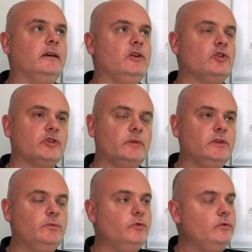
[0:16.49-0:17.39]
qui change un
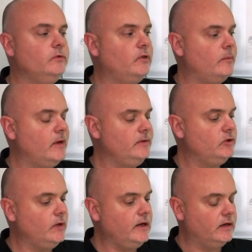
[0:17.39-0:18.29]
petit peu du format
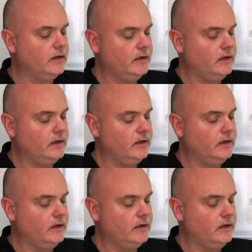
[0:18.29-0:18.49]
habituel.